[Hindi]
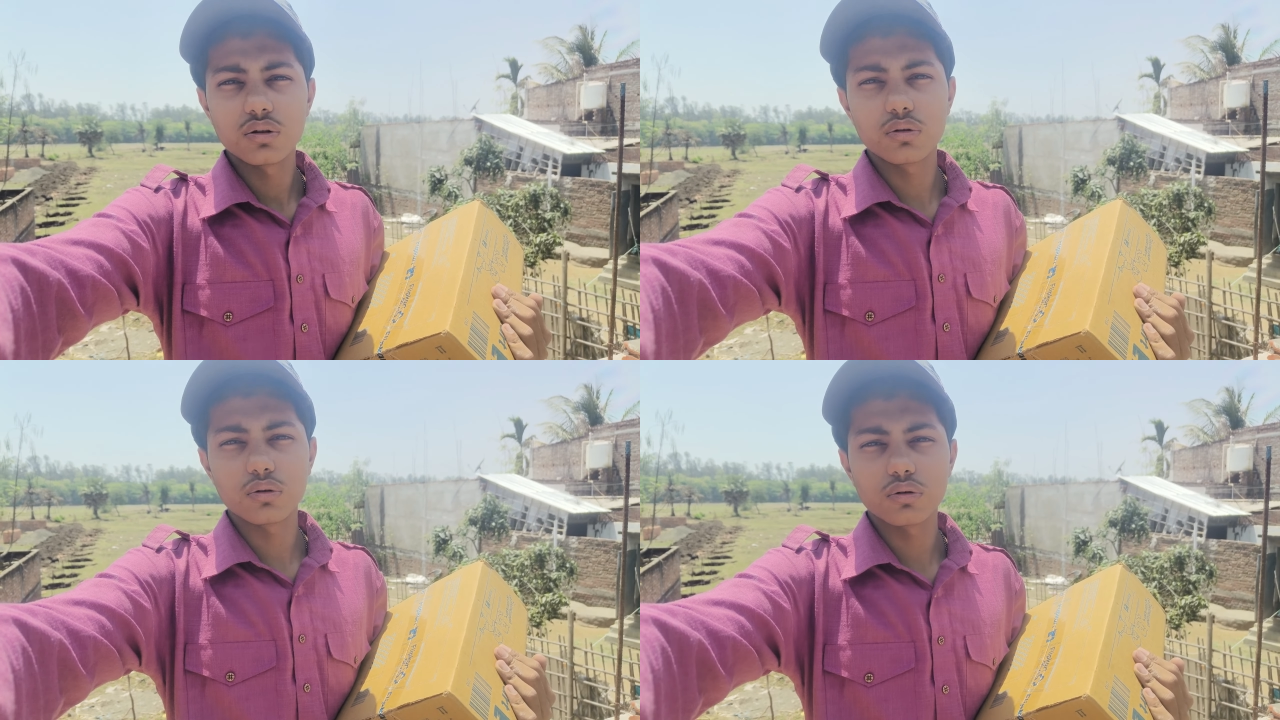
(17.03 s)

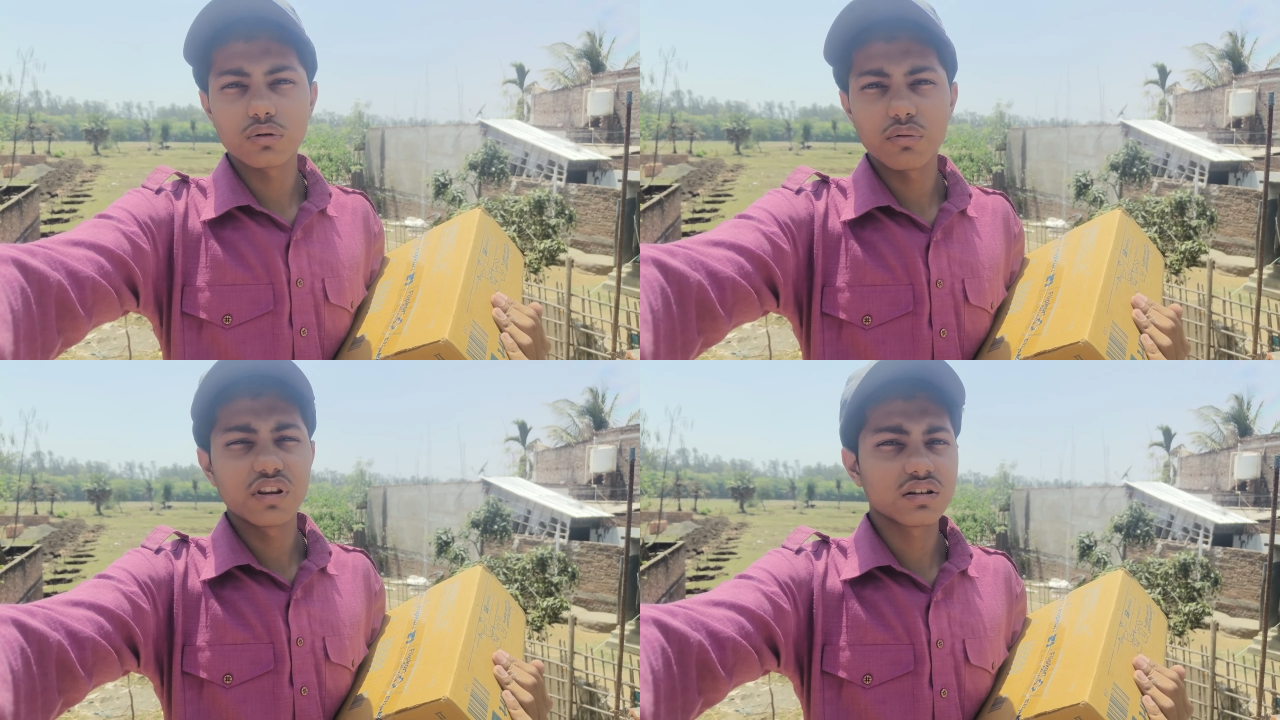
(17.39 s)
तो
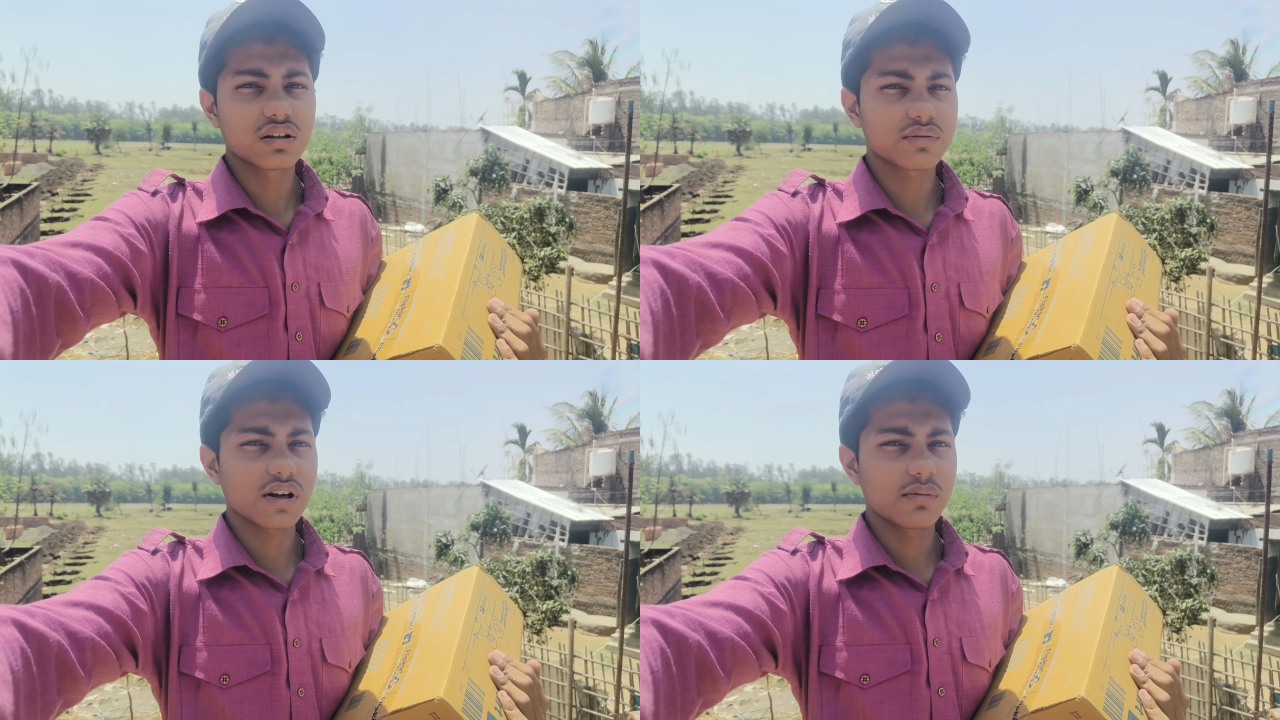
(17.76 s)
अभी तक
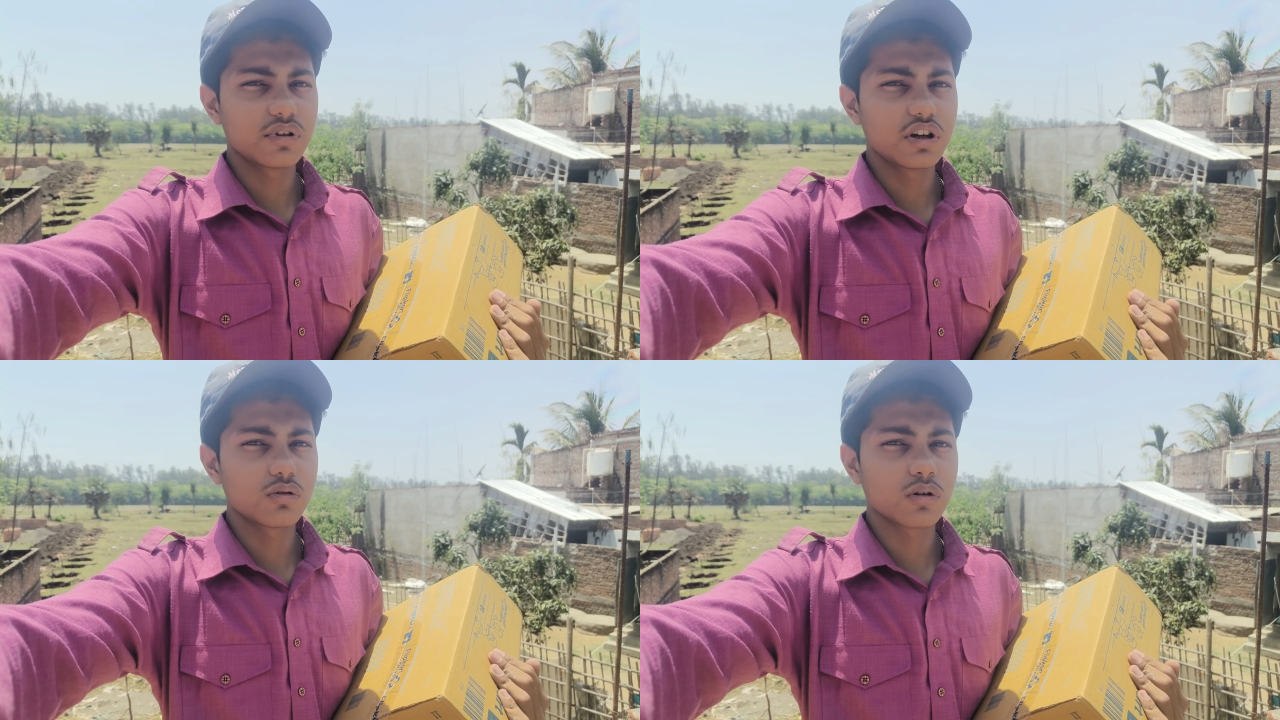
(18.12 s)
सब्सक्राइब
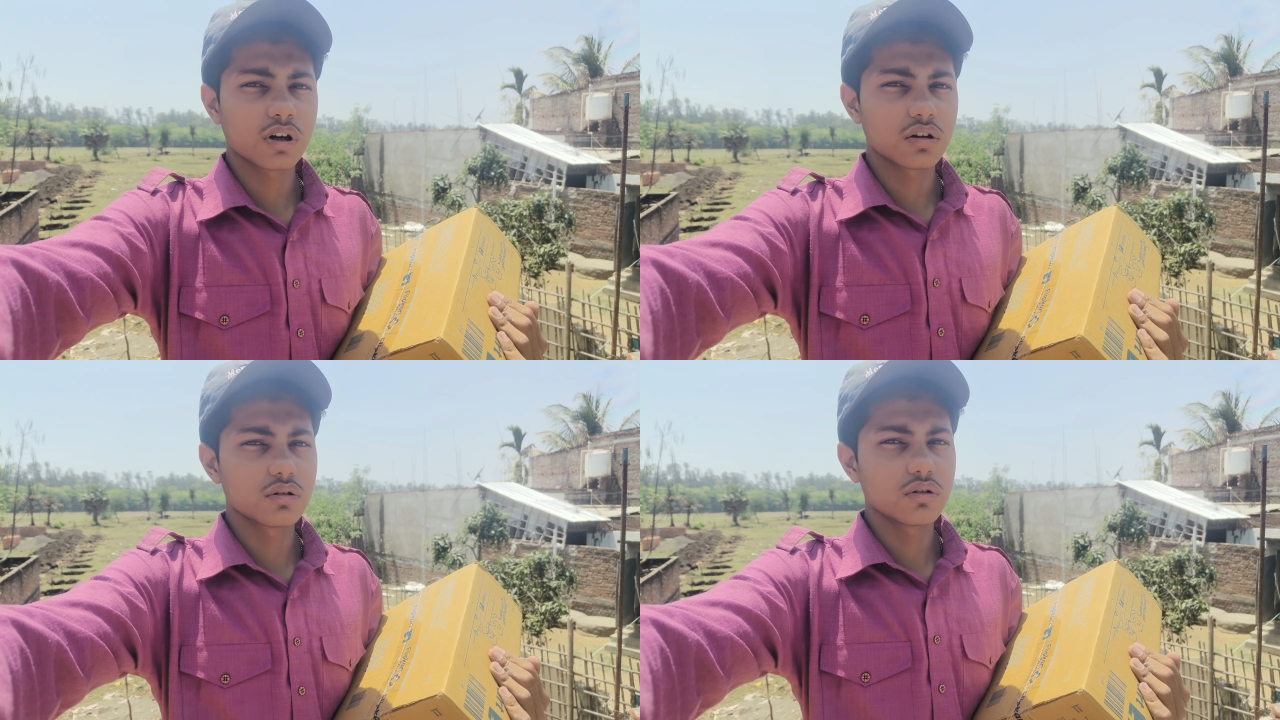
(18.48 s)
नहीं किया
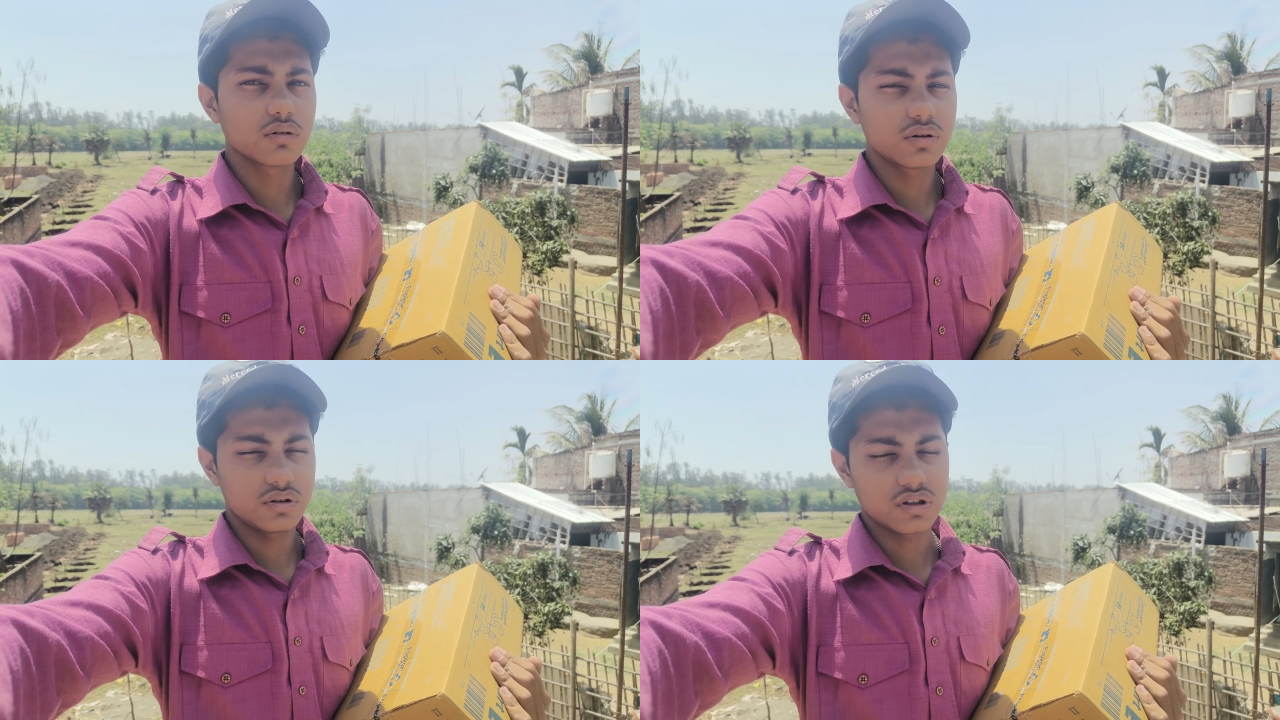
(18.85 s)
तो कर
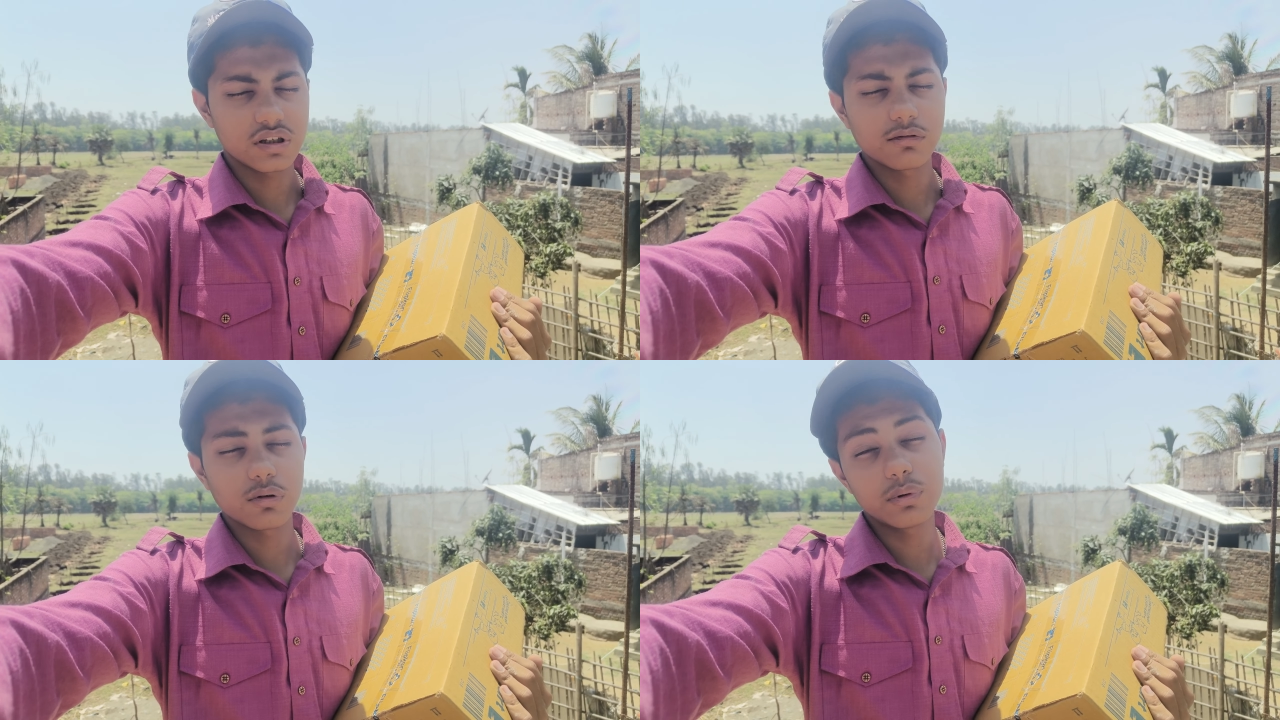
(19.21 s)
दो ये
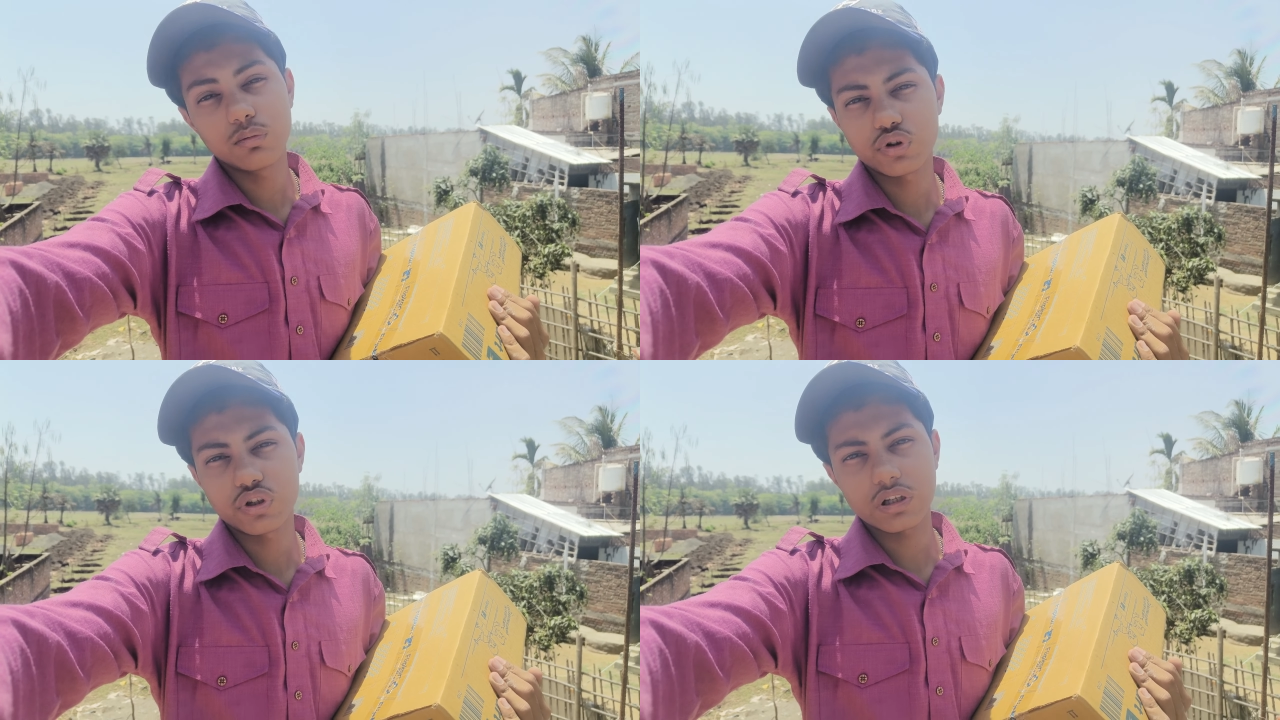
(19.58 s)
चैनल को
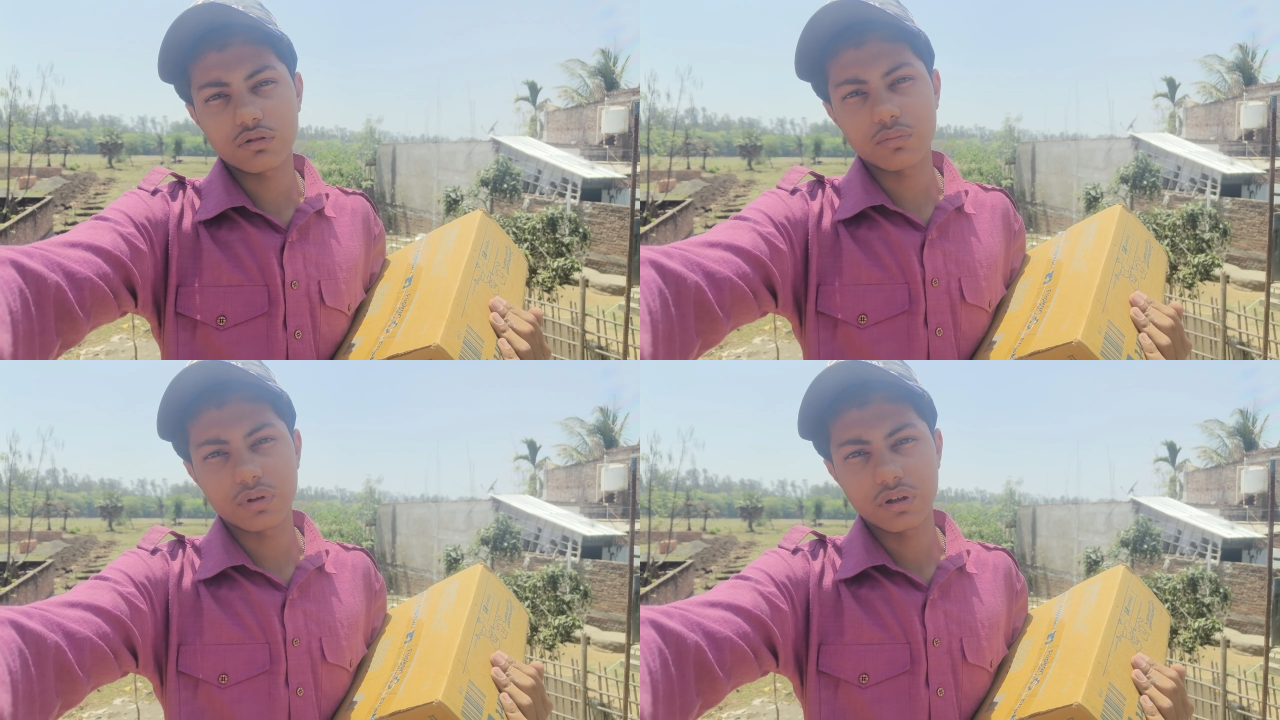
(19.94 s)
भी वो चैनल को